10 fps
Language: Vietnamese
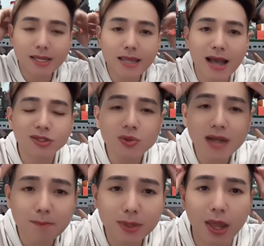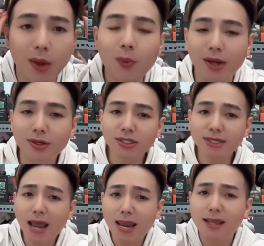nhà số 5 kiện Nguyễn Đức
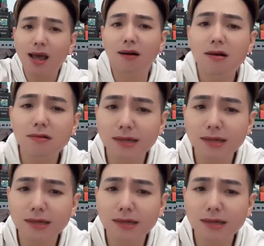Dây thật